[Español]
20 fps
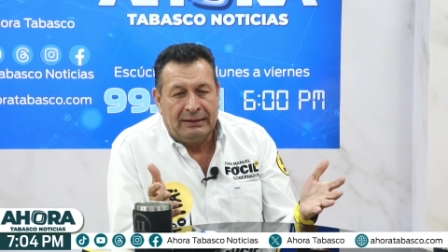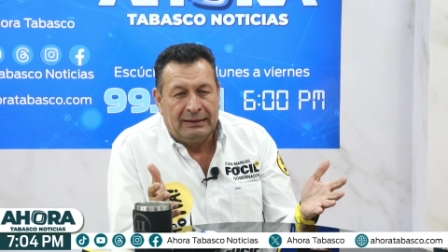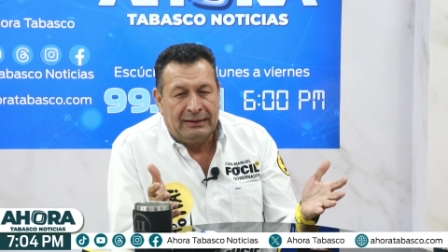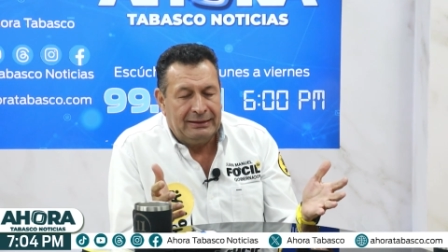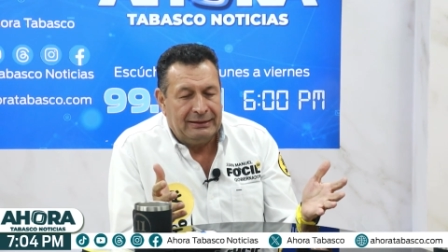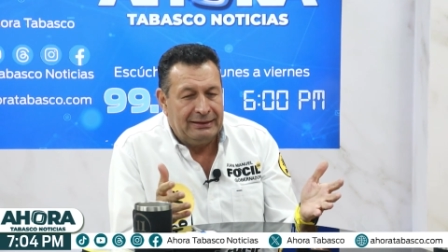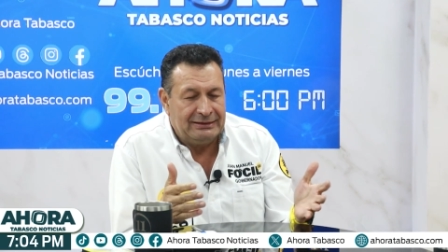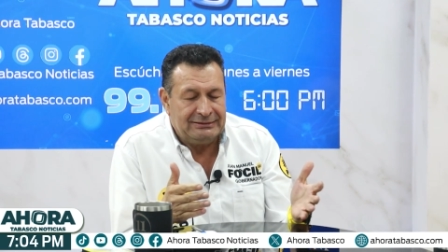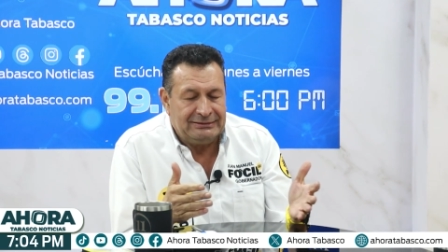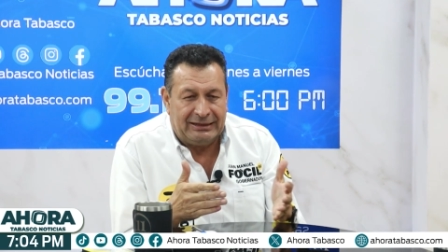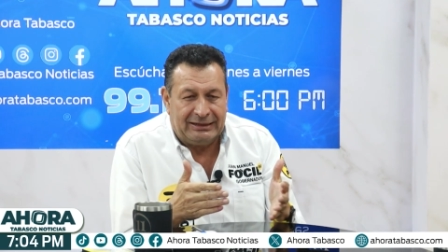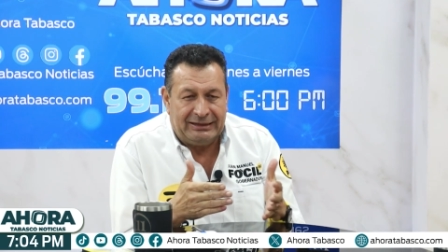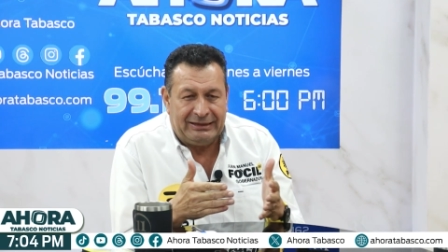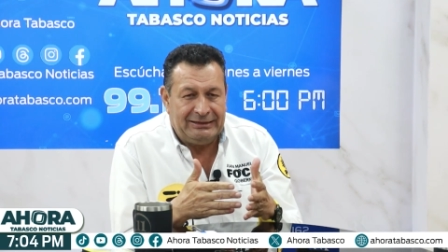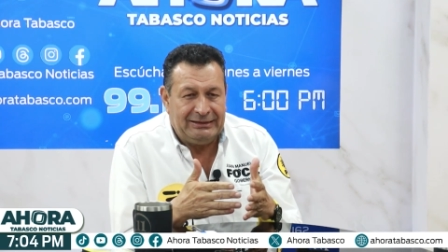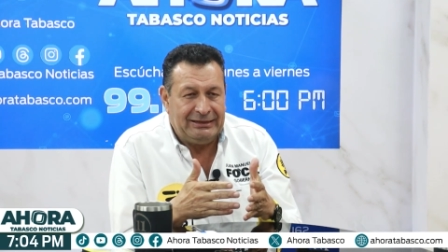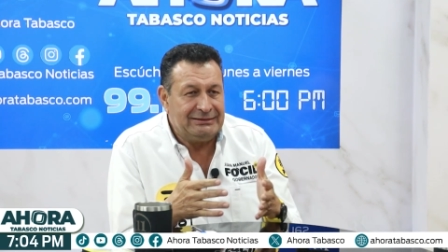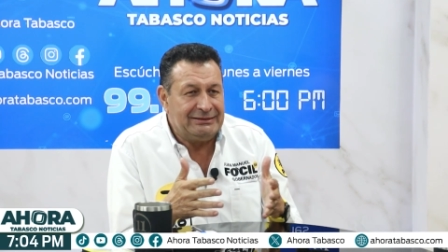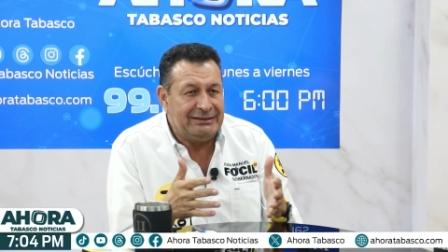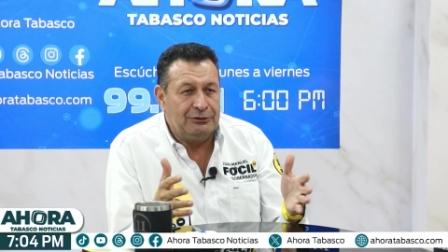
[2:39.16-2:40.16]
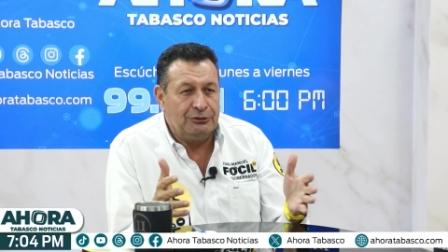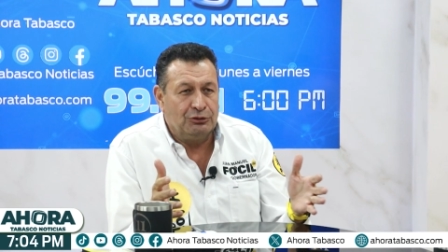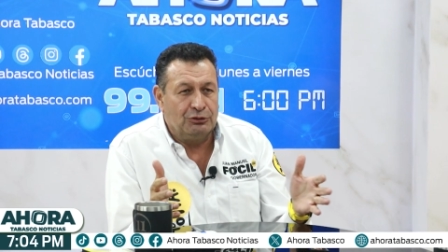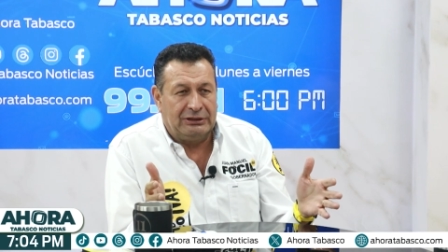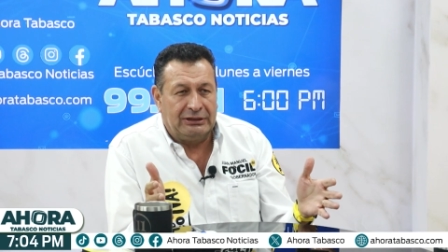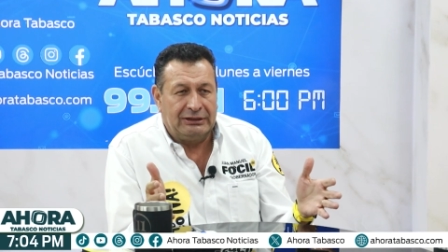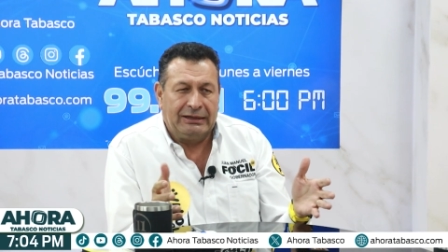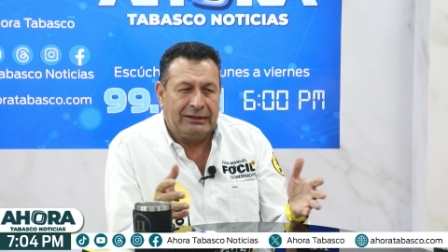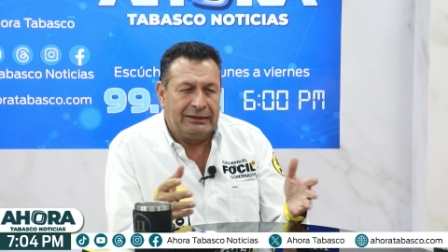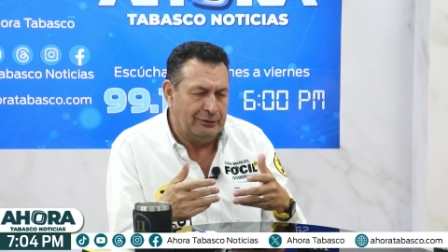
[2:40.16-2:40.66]
Las tarjetas que yo
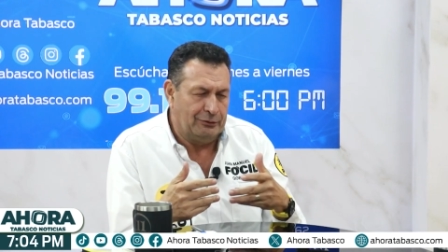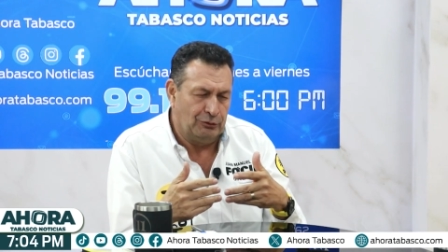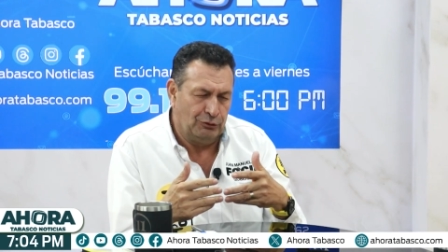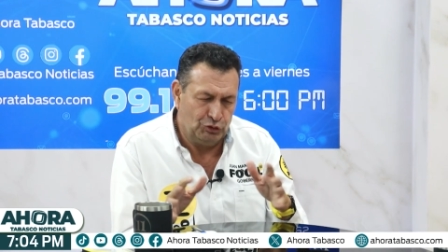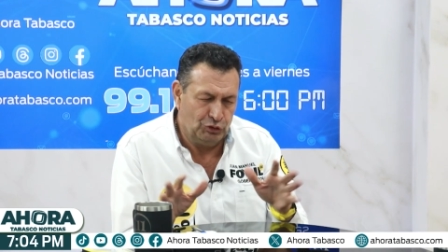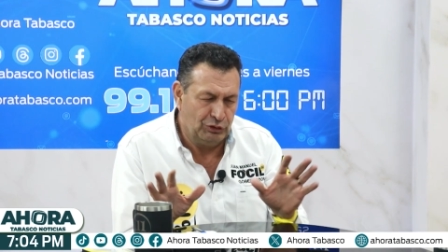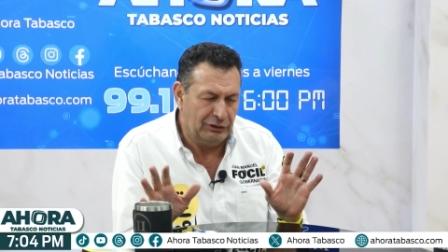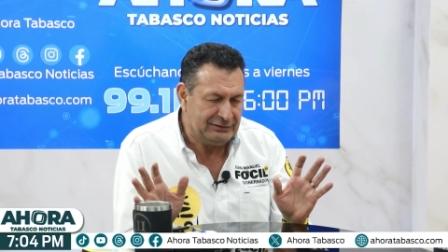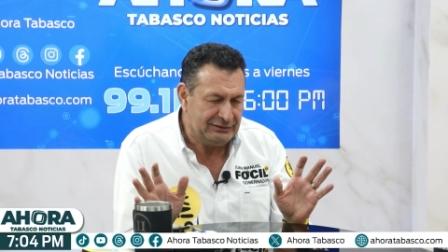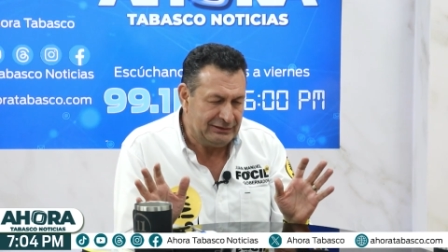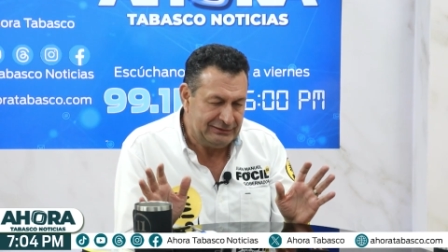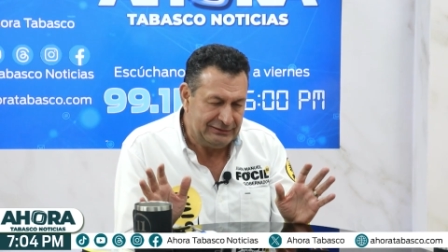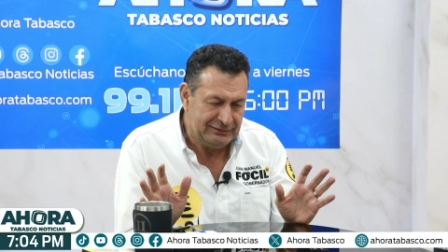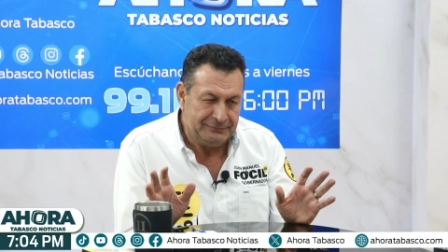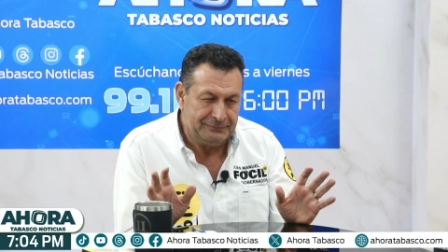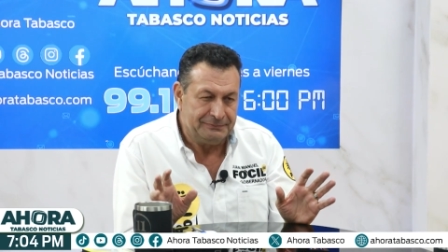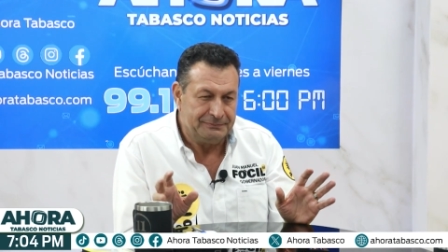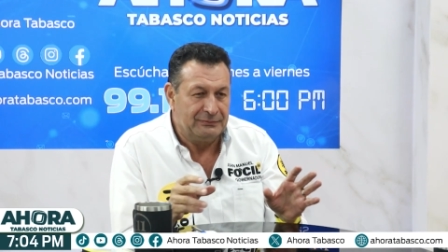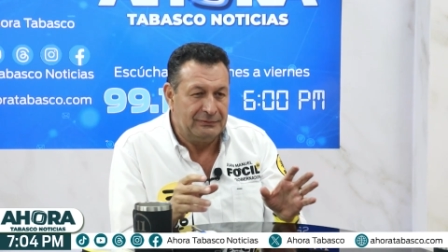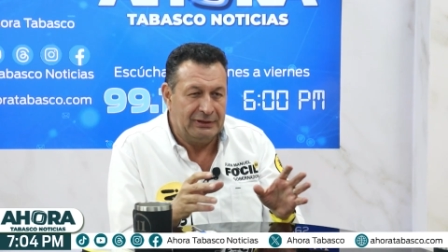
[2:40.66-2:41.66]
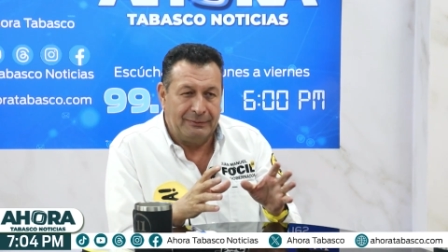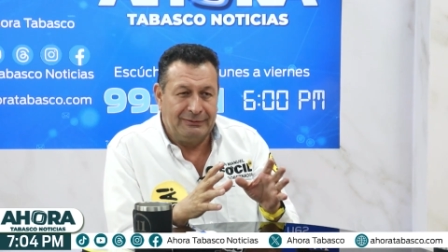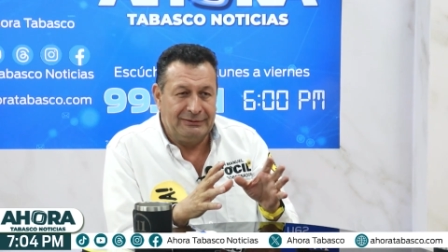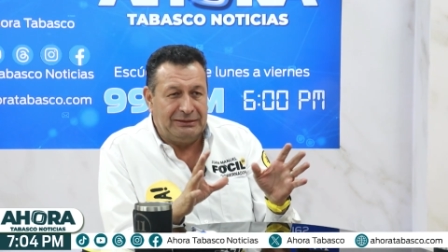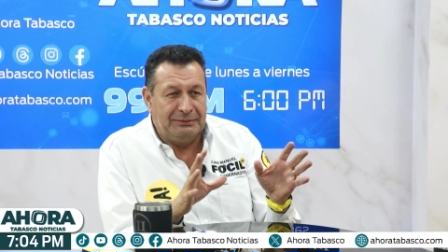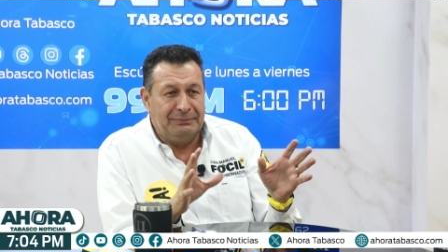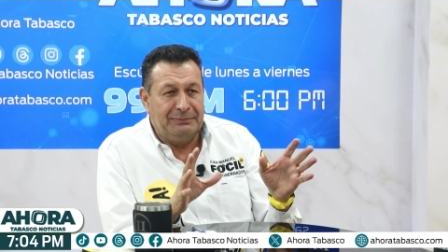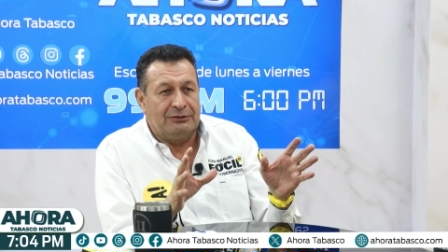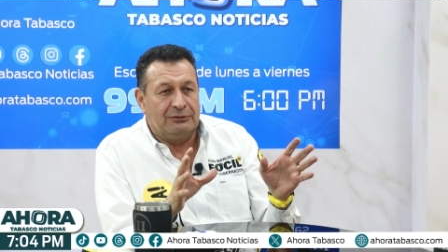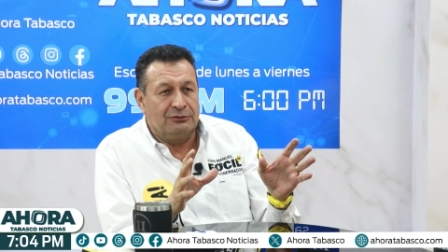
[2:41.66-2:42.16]
tenga, que no son esas, deben
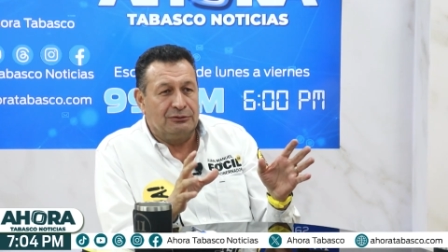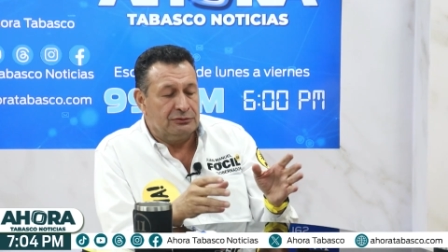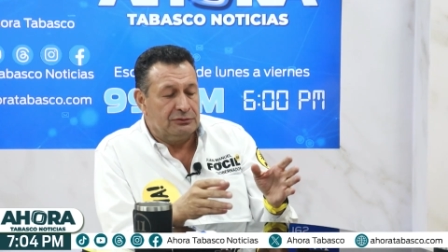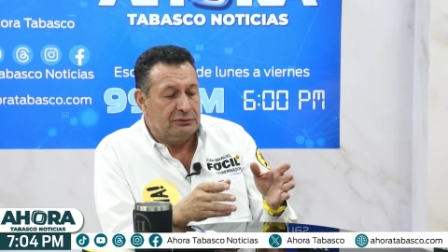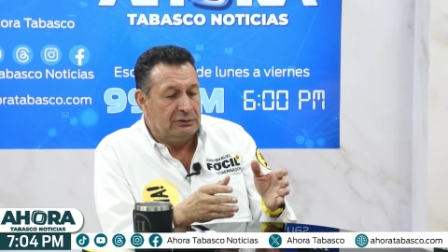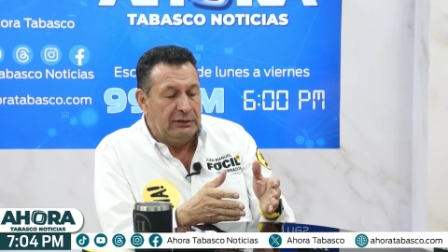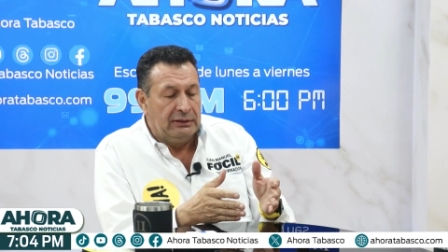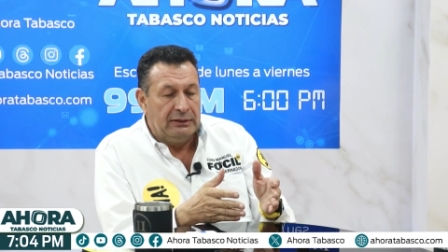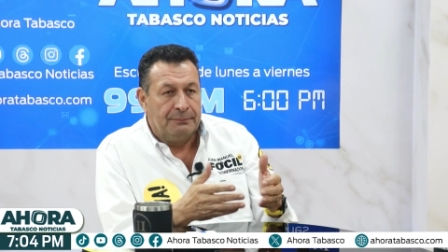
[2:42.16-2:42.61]
ser menos,